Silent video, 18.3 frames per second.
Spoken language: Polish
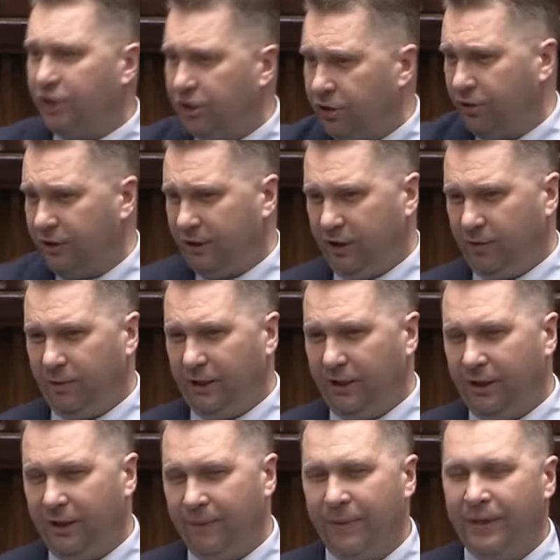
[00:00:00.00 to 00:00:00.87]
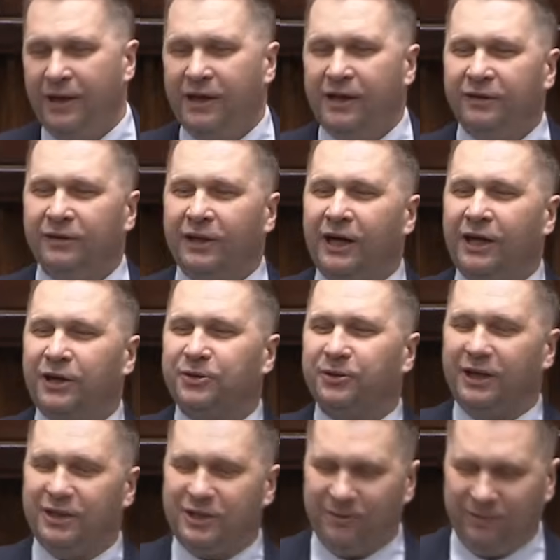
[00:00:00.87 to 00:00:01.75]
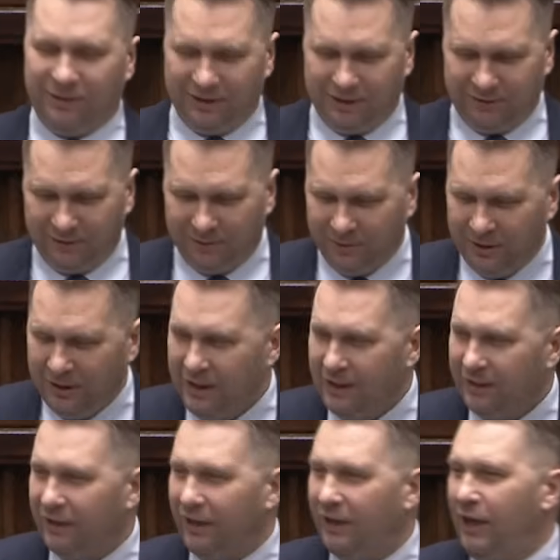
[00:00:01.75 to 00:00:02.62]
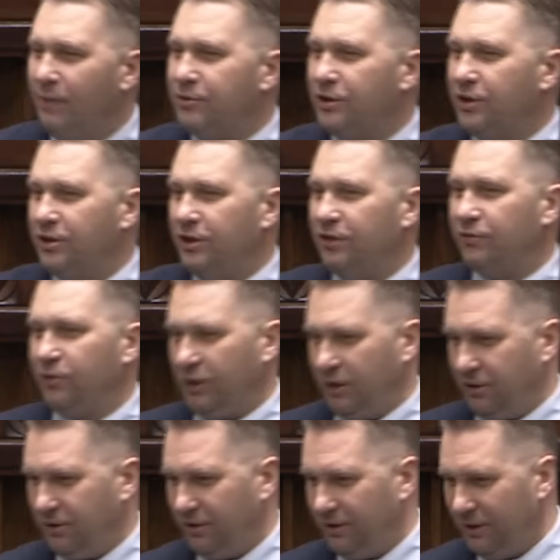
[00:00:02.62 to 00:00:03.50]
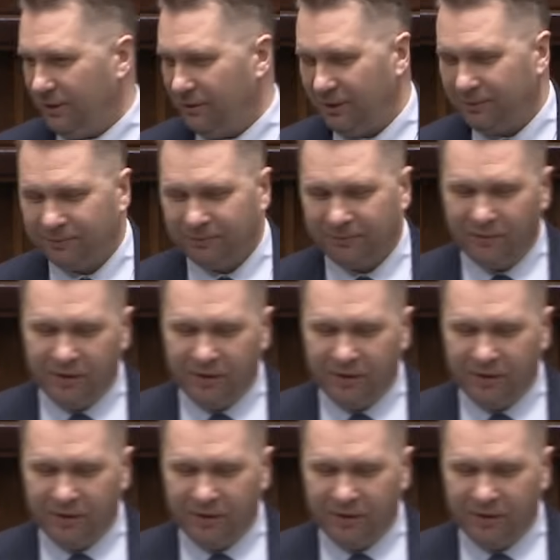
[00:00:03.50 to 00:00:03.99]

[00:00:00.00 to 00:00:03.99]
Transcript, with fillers: 10 maja. No ale słuchajcie Państwo, najlepsza rzecz wczoraj się stała.